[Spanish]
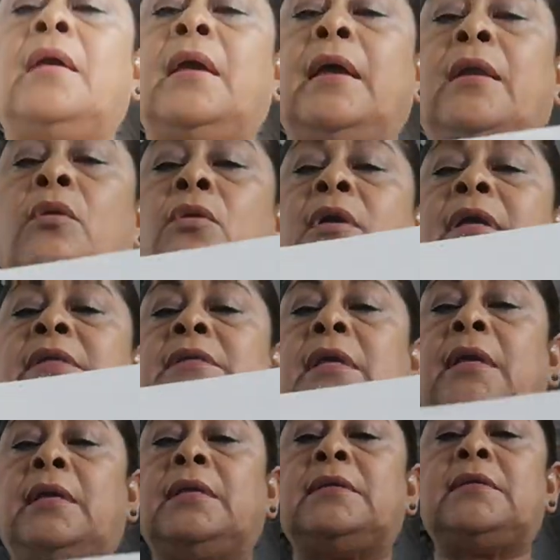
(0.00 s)
en lo que
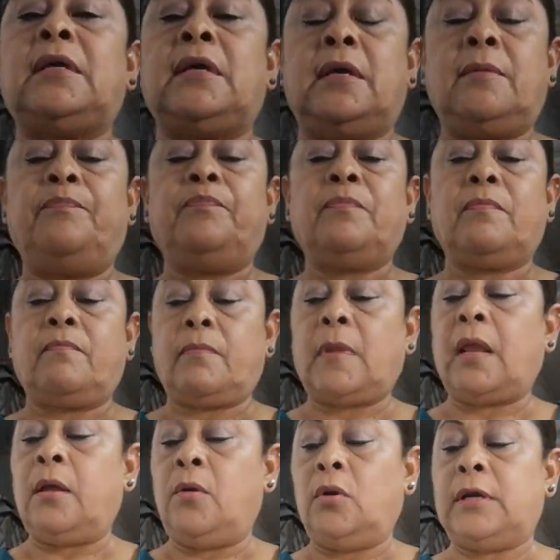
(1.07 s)
se,
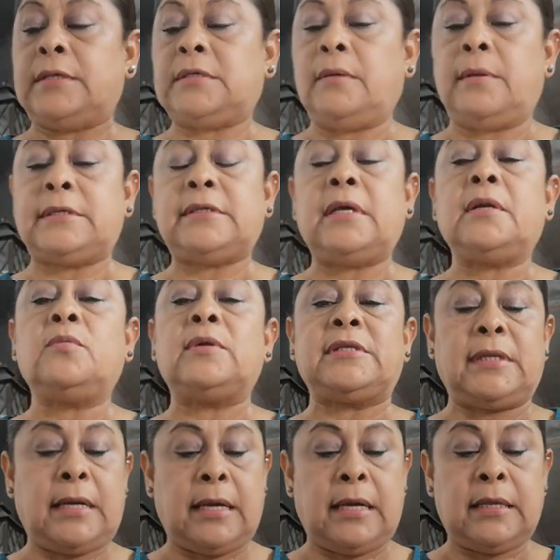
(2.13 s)
en lo que se va a hacer
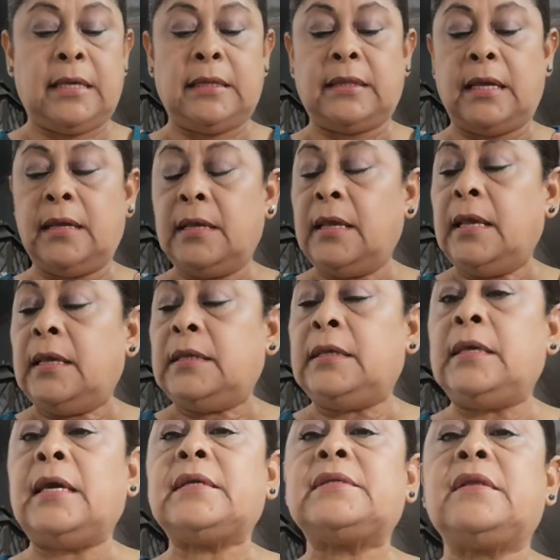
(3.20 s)
nuestra cajita
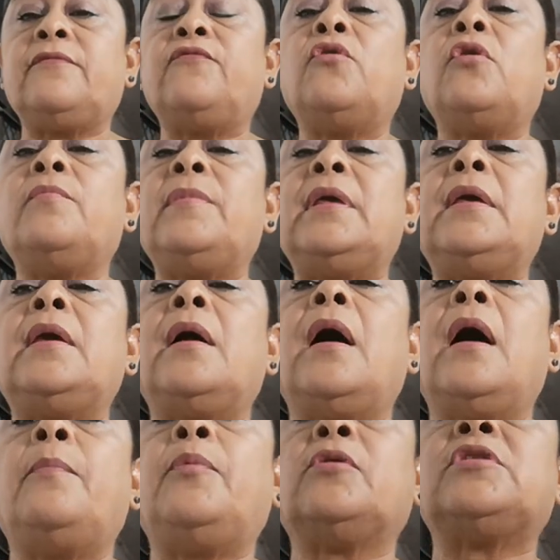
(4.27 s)
y este foamy
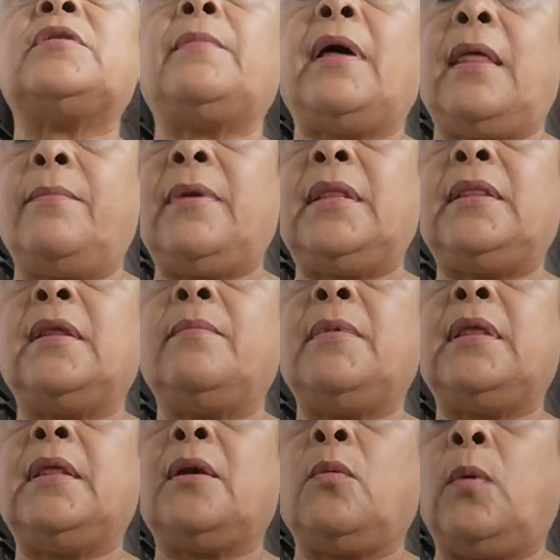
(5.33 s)
aproximadamente
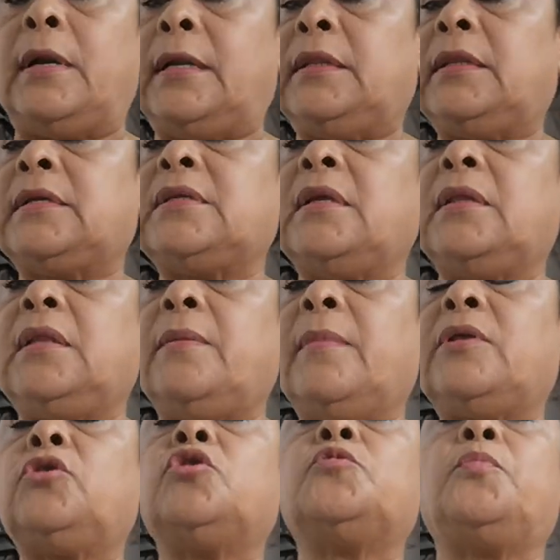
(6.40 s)
mide 40
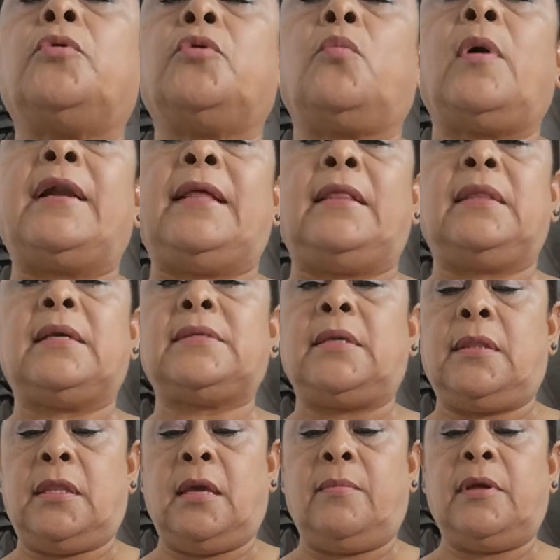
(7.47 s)
centímetros por 40
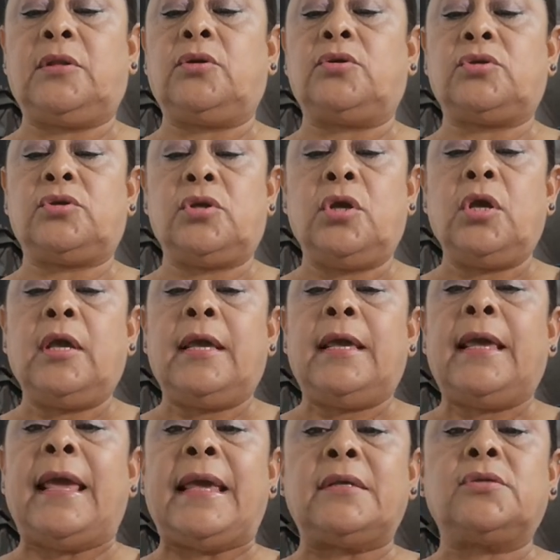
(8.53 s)
centímetros
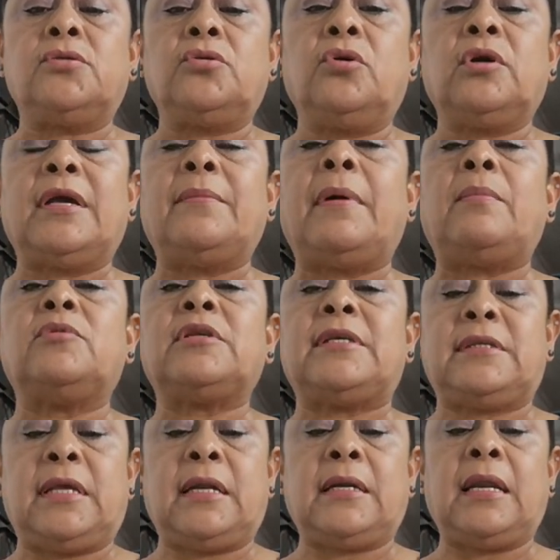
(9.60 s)
esto es lo que vamos a
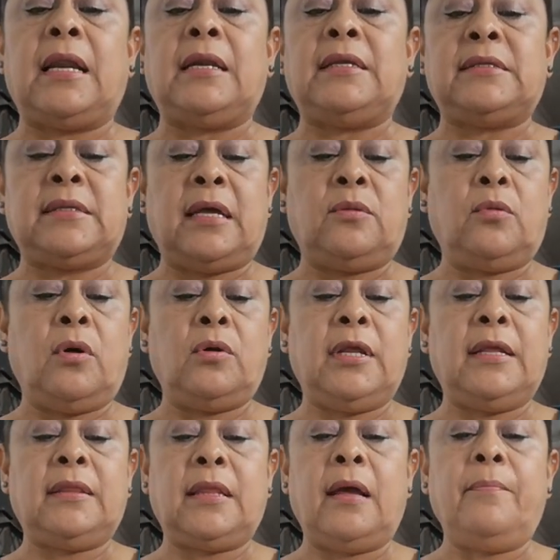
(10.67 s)
estar realizando
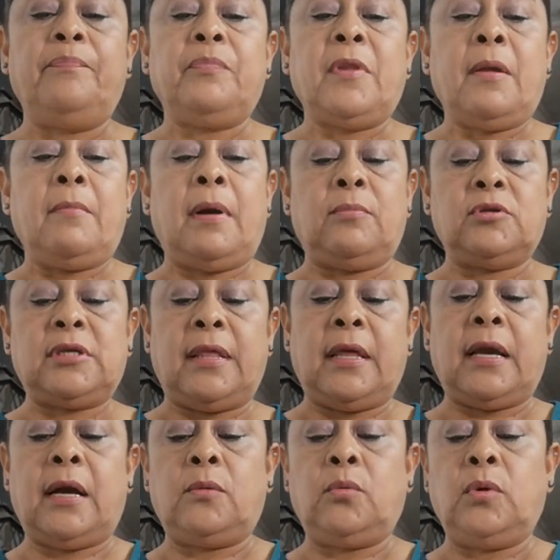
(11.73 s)
ahorita vamos a
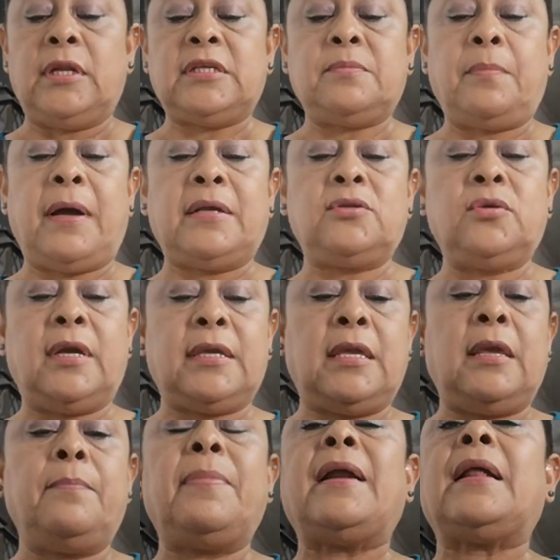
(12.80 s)
dejar un espacio
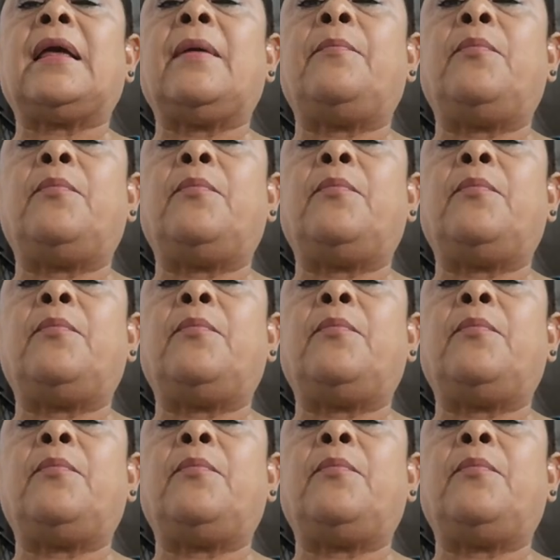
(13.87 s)
aquí para que